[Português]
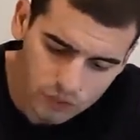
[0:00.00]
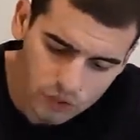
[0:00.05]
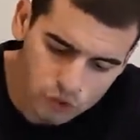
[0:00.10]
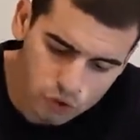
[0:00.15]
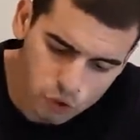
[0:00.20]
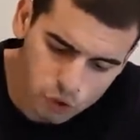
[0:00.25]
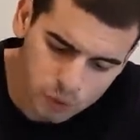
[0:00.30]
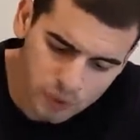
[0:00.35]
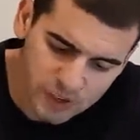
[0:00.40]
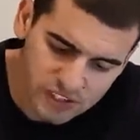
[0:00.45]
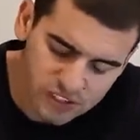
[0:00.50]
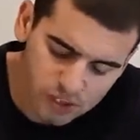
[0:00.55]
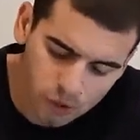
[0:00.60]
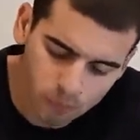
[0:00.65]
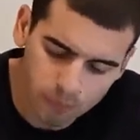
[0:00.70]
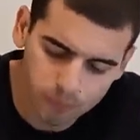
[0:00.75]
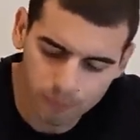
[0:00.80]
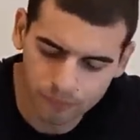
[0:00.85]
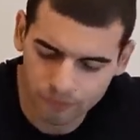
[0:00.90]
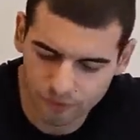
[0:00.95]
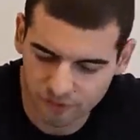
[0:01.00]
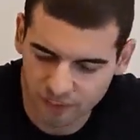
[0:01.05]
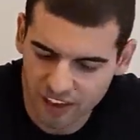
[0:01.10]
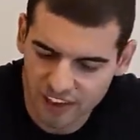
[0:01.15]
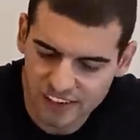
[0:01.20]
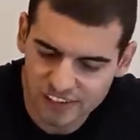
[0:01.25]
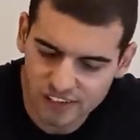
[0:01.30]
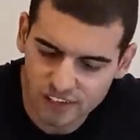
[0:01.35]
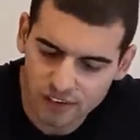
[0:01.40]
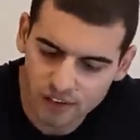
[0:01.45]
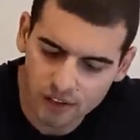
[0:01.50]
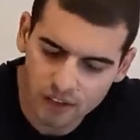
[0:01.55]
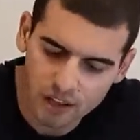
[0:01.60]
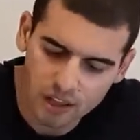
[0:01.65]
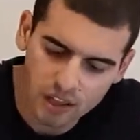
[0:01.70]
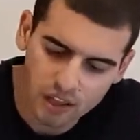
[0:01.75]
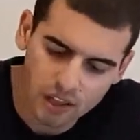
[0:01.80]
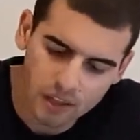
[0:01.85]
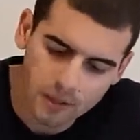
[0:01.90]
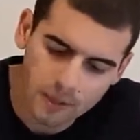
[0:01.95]
suspensão Phaser,
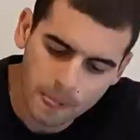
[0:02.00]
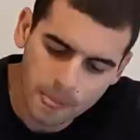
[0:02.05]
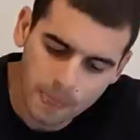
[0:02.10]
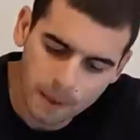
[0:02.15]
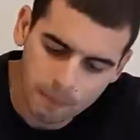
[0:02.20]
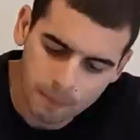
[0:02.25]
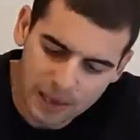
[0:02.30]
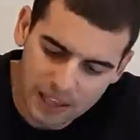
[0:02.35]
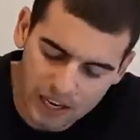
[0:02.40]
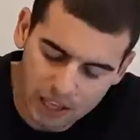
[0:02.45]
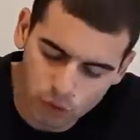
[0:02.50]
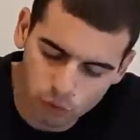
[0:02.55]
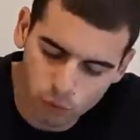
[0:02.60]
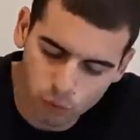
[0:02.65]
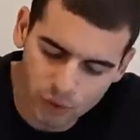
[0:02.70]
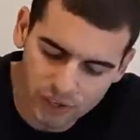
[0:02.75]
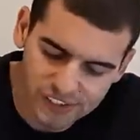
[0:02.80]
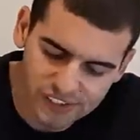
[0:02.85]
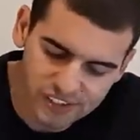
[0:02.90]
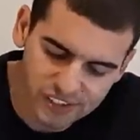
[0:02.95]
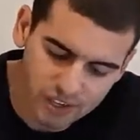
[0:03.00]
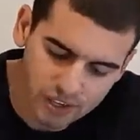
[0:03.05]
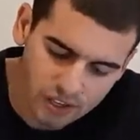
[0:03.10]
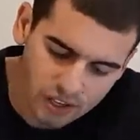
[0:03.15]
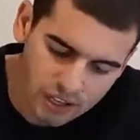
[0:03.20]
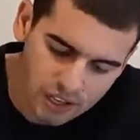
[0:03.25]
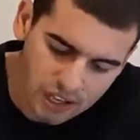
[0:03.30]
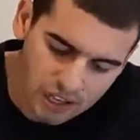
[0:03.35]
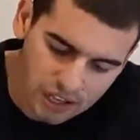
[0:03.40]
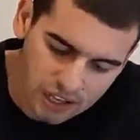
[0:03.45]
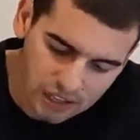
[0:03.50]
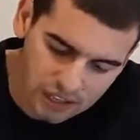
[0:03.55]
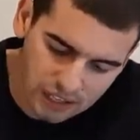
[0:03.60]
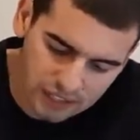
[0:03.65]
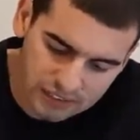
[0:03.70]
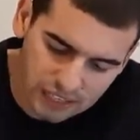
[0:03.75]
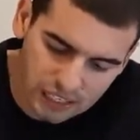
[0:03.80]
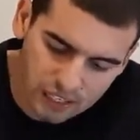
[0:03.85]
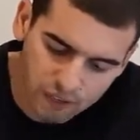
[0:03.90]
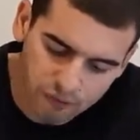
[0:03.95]
pneu Twister,
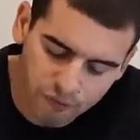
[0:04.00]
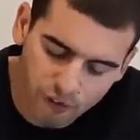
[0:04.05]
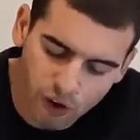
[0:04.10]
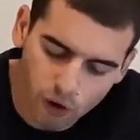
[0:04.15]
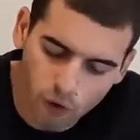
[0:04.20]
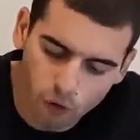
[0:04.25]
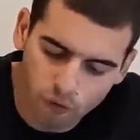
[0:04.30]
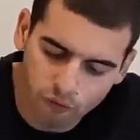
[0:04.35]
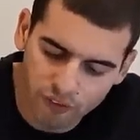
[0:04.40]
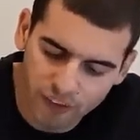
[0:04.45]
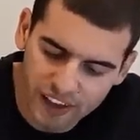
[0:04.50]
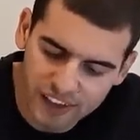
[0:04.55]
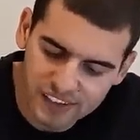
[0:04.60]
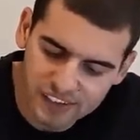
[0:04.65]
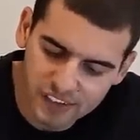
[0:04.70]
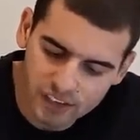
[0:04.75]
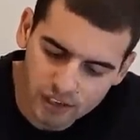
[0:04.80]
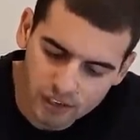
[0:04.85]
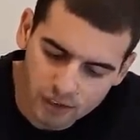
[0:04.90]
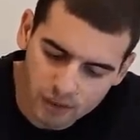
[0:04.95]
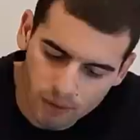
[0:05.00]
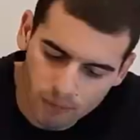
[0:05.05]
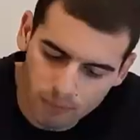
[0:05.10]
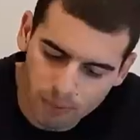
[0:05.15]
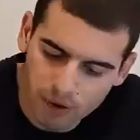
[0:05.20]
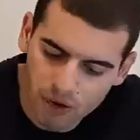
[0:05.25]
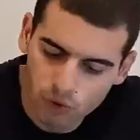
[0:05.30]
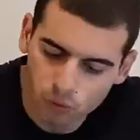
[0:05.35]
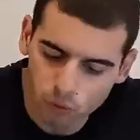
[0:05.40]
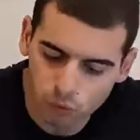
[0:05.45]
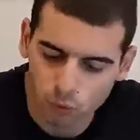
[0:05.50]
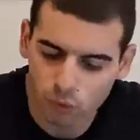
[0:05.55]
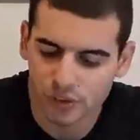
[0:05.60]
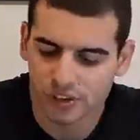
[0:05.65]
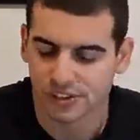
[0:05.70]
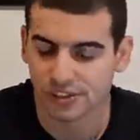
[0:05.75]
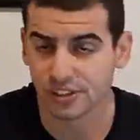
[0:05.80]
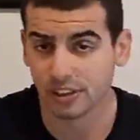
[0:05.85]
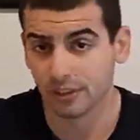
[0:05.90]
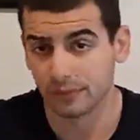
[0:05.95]
lanterna e farol Phaser, banco
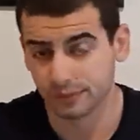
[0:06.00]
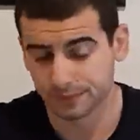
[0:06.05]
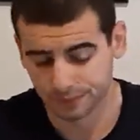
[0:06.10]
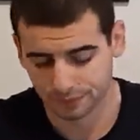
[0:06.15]
Twister.